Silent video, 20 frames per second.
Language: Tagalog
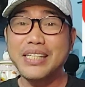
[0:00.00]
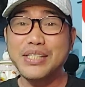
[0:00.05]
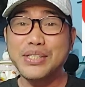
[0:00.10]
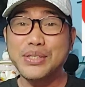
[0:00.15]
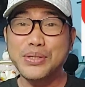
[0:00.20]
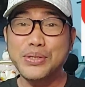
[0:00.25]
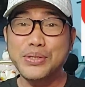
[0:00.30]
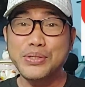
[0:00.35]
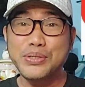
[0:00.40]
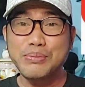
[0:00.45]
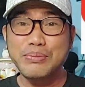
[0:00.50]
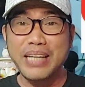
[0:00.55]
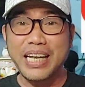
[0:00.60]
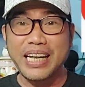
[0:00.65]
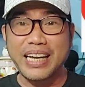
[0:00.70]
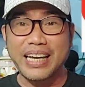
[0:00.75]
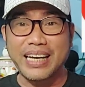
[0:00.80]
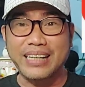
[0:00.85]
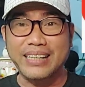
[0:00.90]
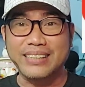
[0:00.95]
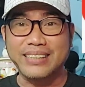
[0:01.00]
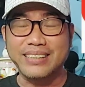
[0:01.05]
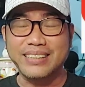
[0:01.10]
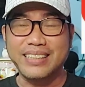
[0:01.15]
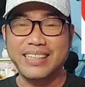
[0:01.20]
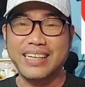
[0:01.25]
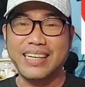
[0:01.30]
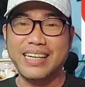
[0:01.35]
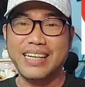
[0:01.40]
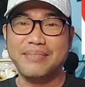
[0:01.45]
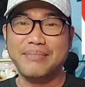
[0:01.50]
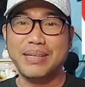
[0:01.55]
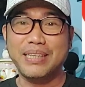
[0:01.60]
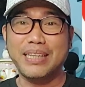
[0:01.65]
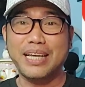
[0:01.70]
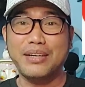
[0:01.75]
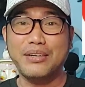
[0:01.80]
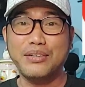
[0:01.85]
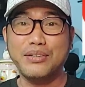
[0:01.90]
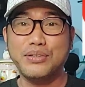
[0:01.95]
Excuse me lang, uh,
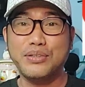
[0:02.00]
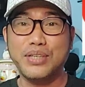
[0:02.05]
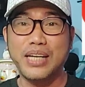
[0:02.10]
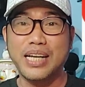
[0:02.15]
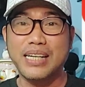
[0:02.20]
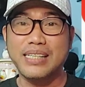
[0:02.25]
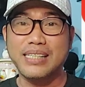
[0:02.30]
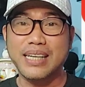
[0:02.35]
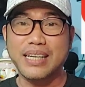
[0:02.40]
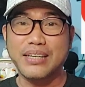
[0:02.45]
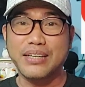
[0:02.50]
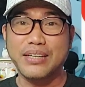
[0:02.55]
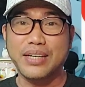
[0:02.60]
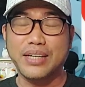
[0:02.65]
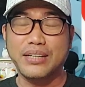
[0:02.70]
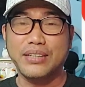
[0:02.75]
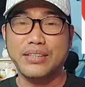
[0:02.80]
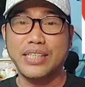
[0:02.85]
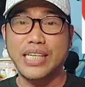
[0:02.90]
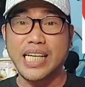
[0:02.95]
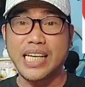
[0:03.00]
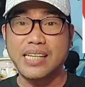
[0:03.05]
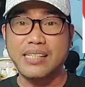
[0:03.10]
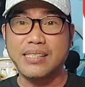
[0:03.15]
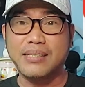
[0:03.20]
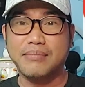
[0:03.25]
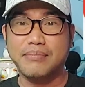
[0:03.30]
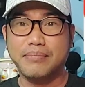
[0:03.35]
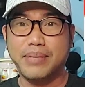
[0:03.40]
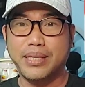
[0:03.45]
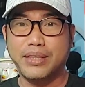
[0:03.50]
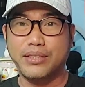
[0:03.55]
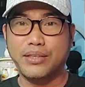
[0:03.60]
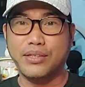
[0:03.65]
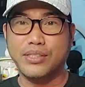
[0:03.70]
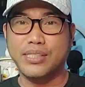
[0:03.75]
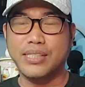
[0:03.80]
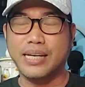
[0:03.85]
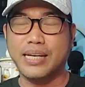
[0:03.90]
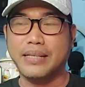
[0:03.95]
matanong ko lang sa'yo, ano, Nix
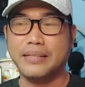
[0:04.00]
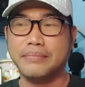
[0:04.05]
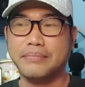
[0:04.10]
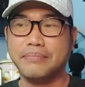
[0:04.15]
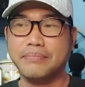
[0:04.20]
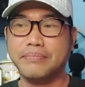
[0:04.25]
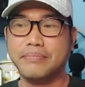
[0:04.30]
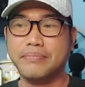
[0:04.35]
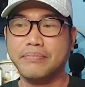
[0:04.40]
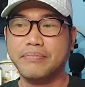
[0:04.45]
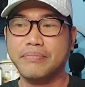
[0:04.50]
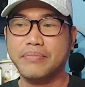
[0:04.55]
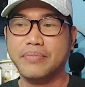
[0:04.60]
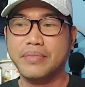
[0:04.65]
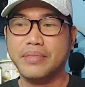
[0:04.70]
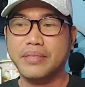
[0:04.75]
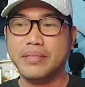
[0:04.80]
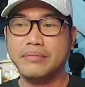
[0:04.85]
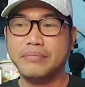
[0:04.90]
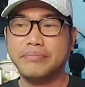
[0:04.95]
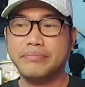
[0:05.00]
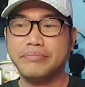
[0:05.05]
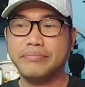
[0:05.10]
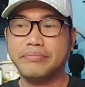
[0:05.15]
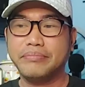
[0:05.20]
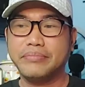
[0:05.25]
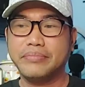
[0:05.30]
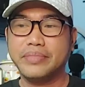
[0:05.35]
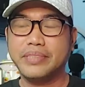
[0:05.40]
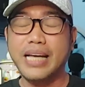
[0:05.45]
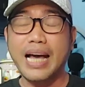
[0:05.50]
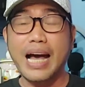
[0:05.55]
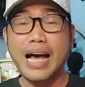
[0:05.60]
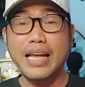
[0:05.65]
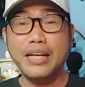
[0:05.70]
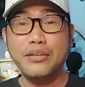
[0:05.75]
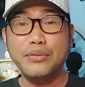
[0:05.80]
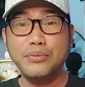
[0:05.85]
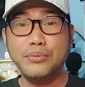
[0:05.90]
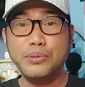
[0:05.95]
Mendoza.
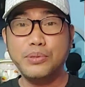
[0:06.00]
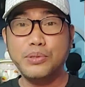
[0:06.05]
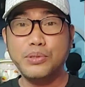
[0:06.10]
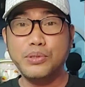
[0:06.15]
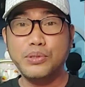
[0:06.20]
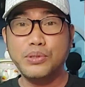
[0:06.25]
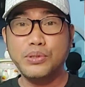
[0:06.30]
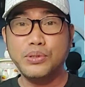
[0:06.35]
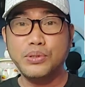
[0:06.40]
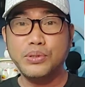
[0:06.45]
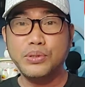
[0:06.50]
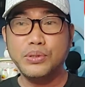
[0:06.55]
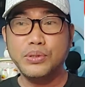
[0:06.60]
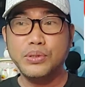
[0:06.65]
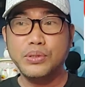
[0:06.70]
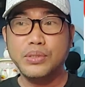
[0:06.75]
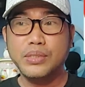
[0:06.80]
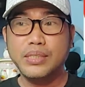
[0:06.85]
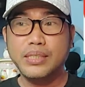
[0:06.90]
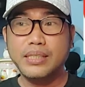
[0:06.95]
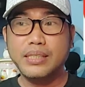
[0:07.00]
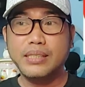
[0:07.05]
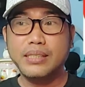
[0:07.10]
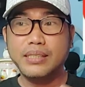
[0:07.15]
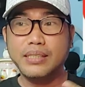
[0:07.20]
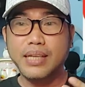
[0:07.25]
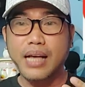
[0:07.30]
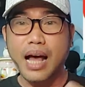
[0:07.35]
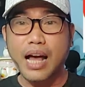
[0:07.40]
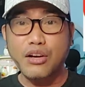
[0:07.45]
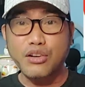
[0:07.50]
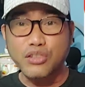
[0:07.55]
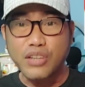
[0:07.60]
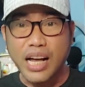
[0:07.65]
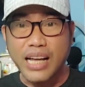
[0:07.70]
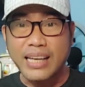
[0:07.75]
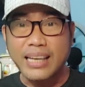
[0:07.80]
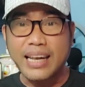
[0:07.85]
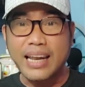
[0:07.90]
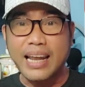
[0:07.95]
Gaano mo ako
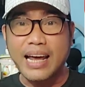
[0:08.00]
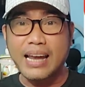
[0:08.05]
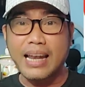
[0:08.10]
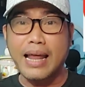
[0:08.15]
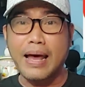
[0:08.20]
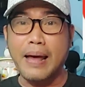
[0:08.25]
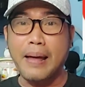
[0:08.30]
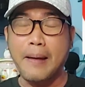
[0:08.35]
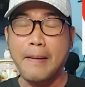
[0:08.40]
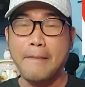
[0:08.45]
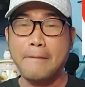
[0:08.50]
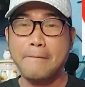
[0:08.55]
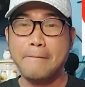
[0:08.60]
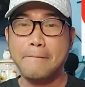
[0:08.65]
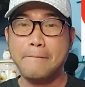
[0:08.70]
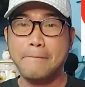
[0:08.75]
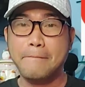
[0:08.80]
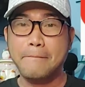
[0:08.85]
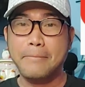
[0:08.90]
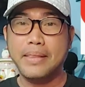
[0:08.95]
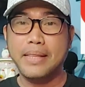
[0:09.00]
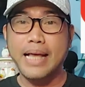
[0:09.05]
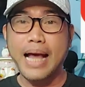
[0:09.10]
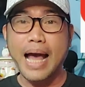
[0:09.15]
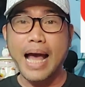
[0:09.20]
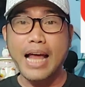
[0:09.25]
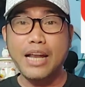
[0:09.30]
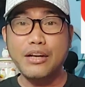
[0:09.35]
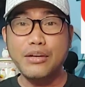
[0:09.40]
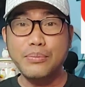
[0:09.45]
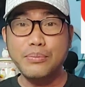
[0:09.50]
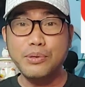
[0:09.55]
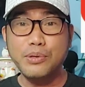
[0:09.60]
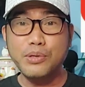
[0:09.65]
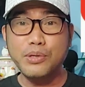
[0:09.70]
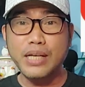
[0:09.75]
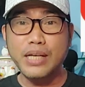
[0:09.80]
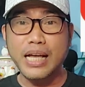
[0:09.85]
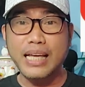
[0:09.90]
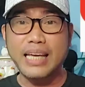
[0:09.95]
kakilala? Gaano
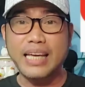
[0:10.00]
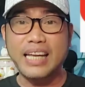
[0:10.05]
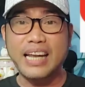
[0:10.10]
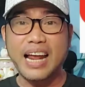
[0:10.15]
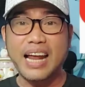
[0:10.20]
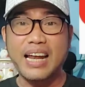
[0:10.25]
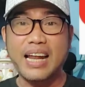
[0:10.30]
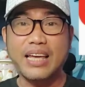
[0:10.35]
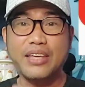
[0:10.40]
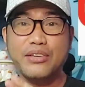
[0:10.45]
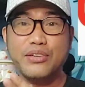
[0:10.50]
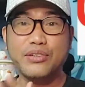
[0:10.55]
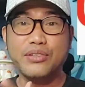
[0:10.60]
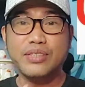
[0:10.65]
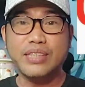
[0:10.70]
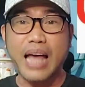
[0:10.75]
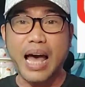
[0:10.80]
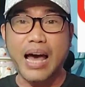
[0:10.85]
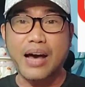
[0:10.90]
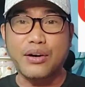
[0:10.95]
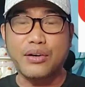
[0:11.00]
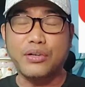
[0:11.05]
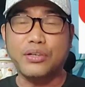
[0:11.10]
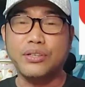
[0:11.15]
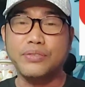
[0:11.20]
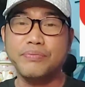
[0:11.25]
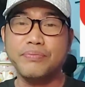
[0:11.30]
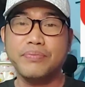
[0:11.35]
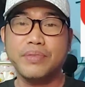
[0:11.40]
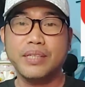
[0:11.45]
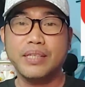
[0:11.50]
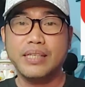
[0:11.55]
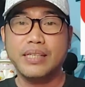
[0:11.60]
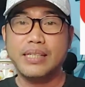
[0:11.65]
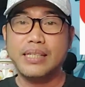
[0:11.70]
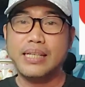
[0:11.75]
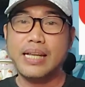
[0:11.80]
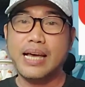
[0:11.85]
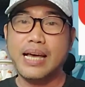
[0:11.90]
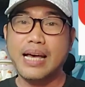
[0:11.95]
mo kakilala yung tao
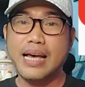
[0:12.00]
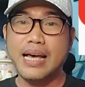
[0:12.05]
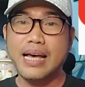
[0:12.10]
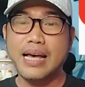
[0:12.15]
na